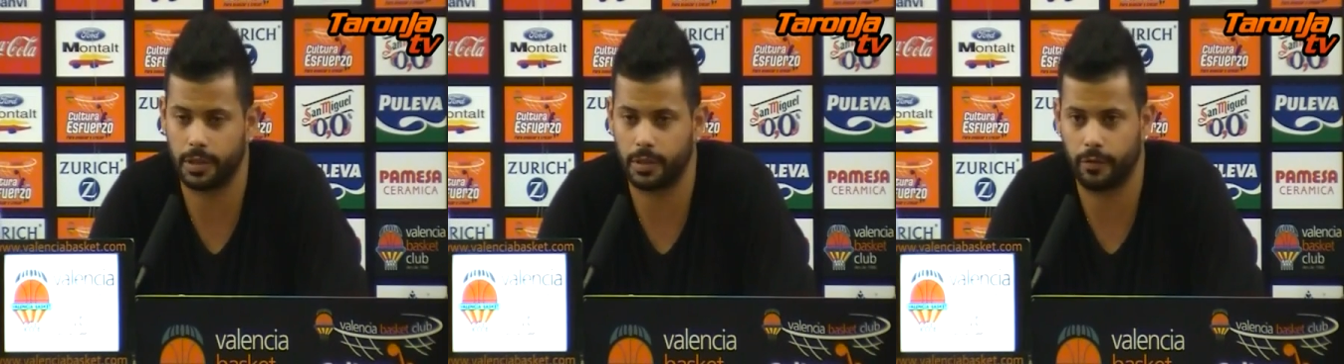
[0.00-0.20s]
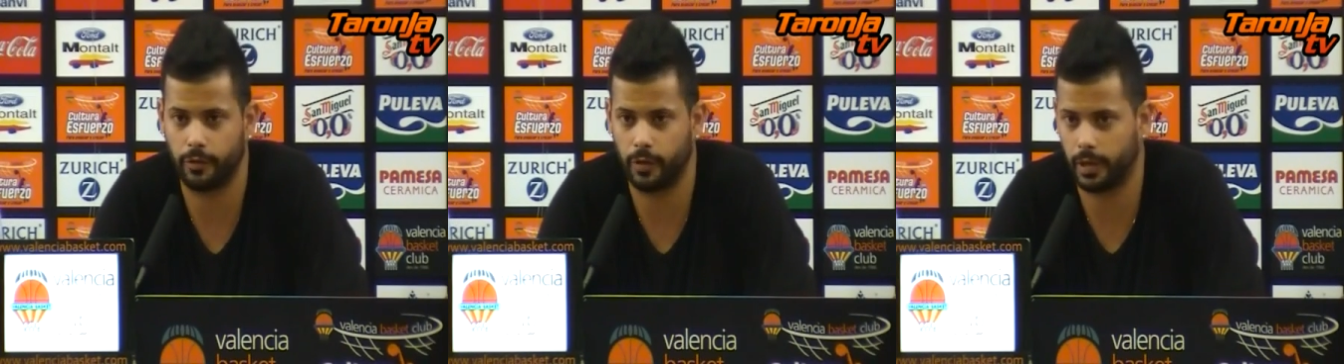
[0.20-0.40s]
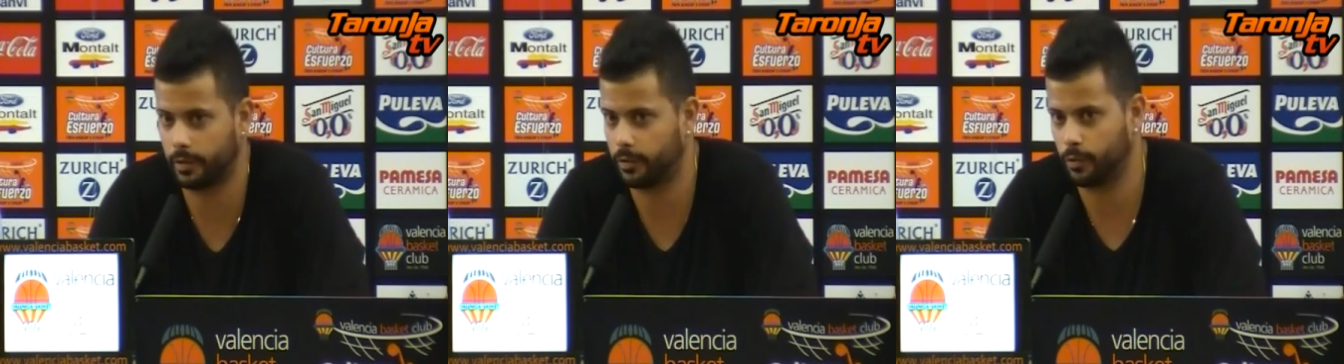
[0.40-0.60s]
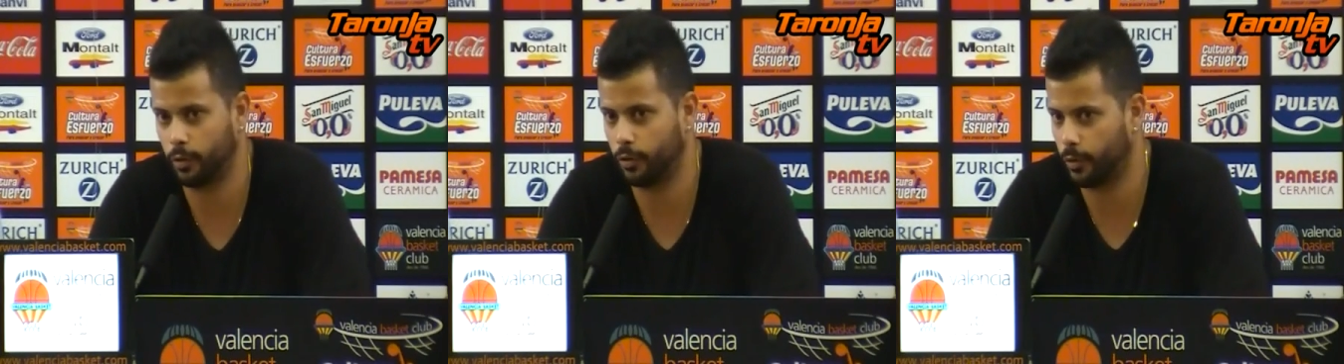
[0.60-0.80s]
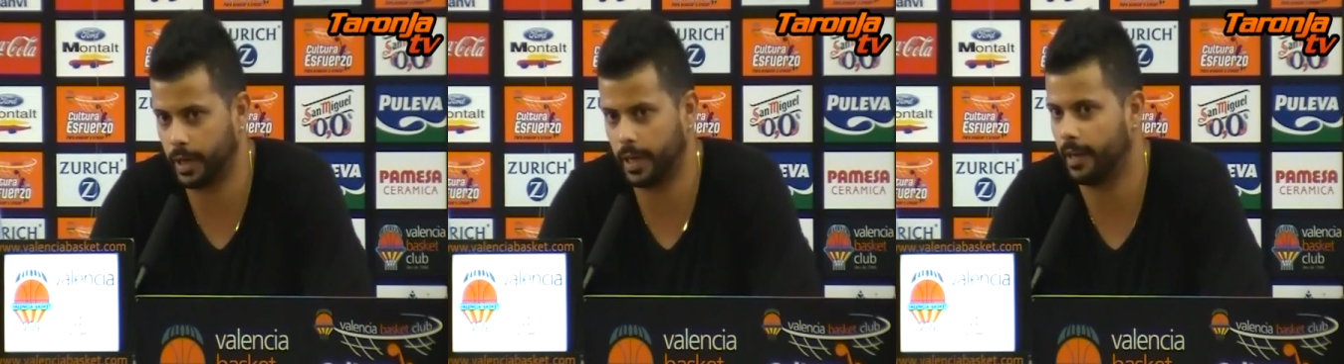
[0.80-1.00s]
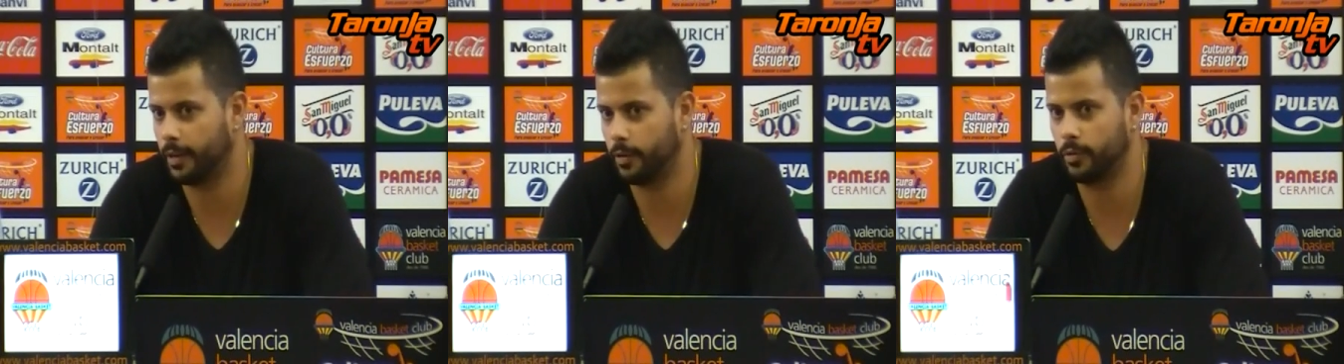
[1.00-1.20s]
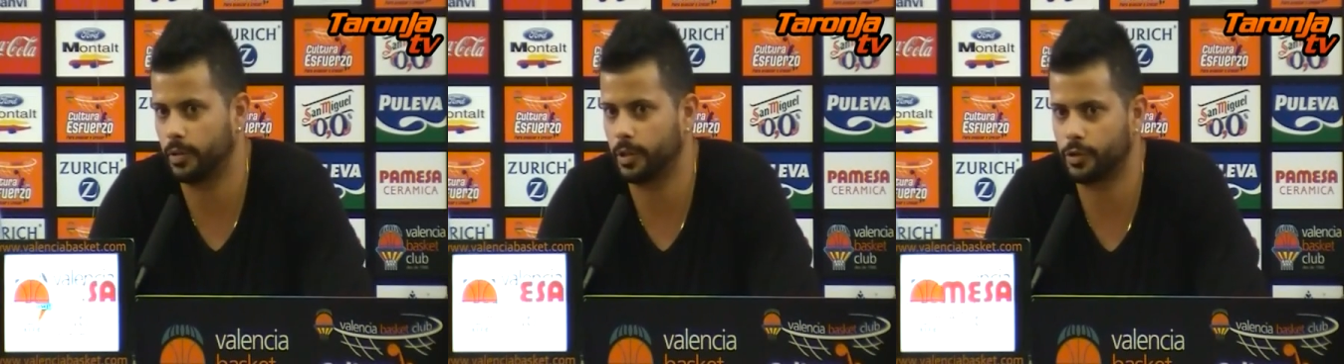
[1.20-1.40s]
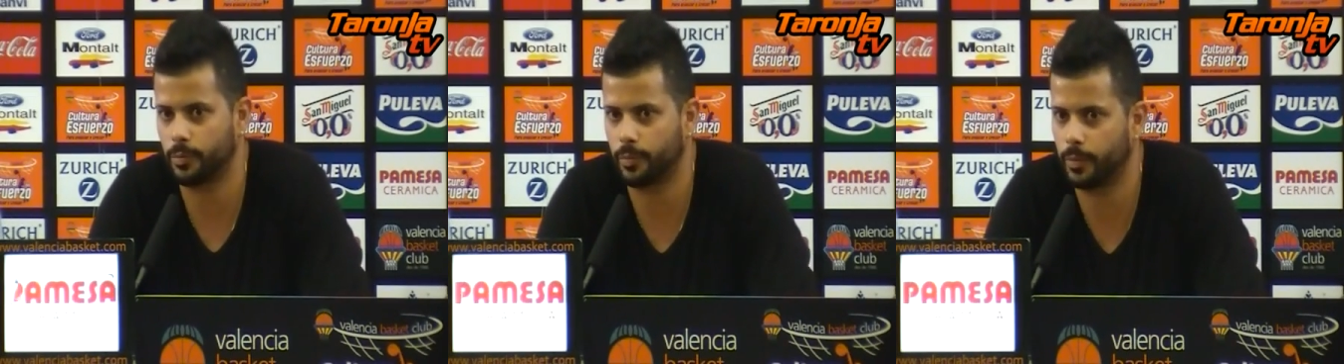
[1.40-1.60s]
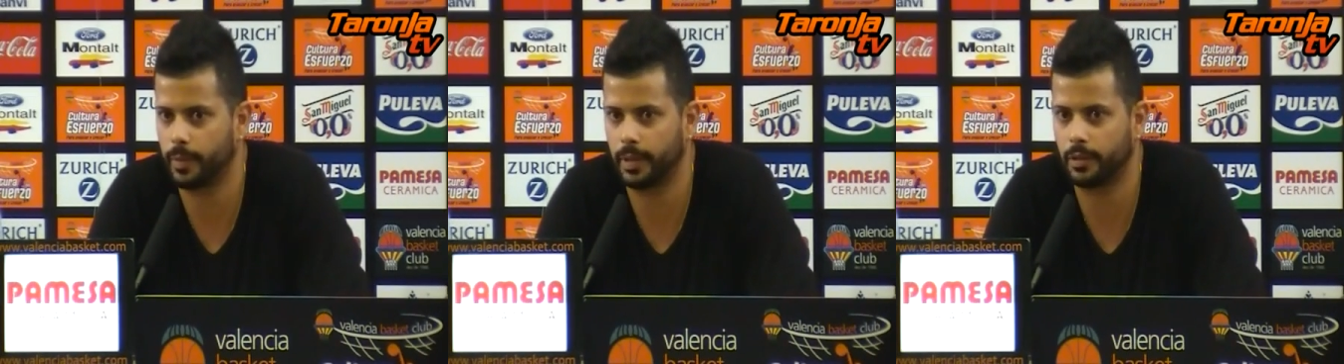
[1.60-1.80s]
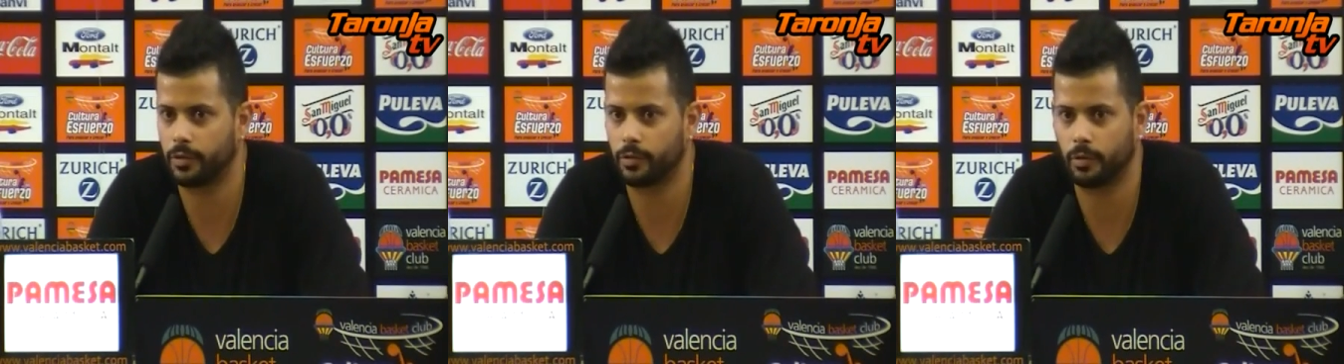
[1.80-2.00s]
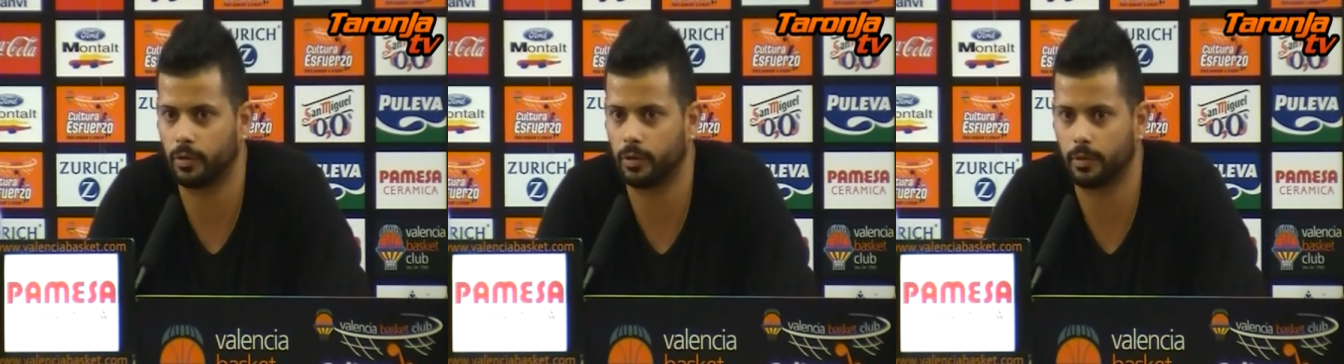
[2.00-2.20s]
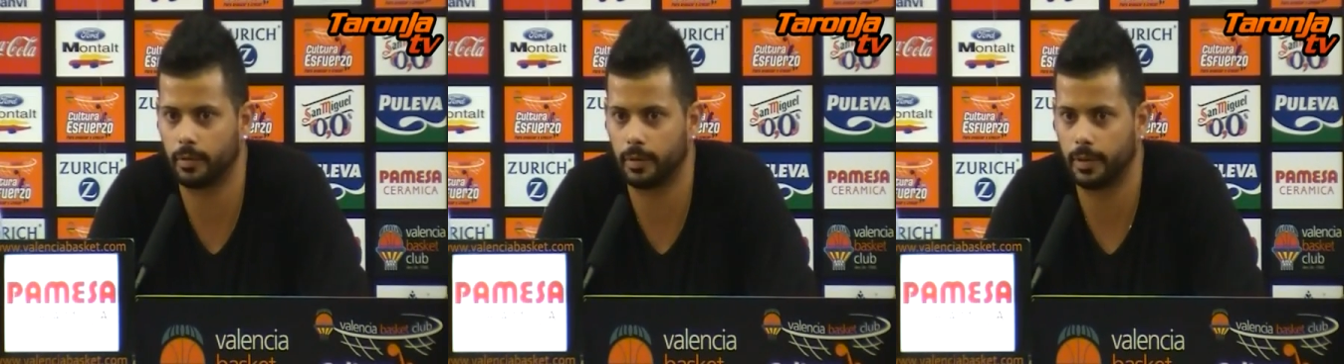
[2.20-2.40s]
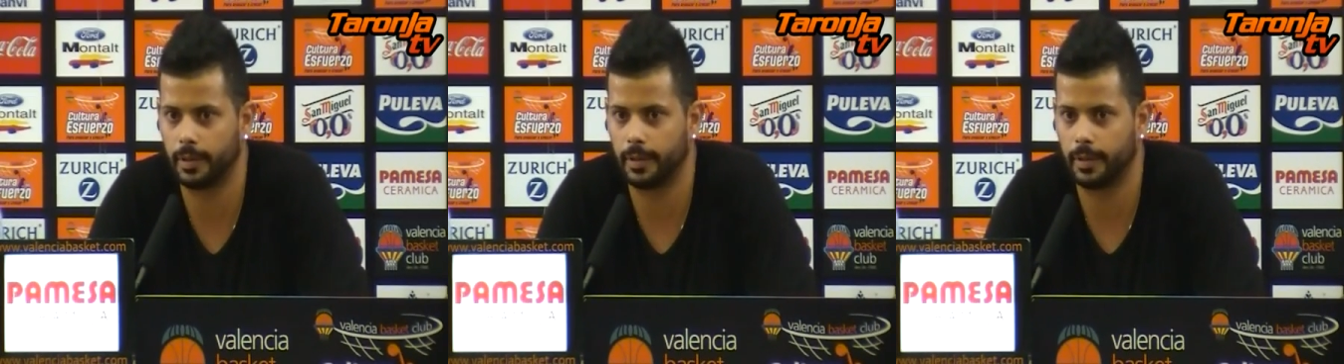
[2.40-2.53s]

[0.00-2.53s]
que si no fueran todo y cada uno de esos momentos no,